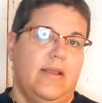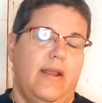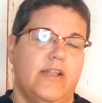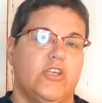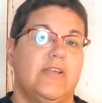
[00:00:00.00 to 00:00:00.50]

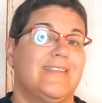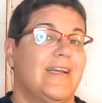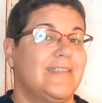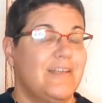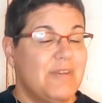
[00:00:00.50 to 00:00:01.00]
el hecho de
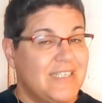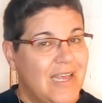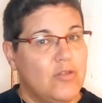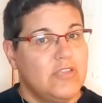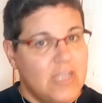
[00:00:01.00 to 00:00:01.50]
estar
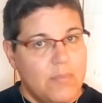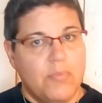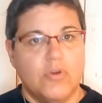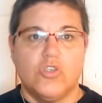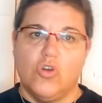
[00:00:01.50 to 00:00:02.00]
demasiado
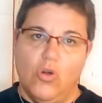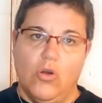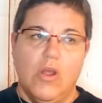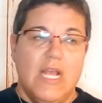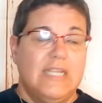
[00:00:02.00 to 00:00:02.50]
tiempo
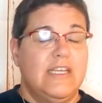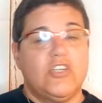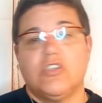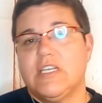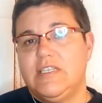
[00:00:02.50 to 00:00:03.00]
solo. De
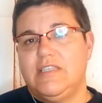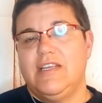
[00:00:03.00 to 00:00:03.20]
hecho, es que si,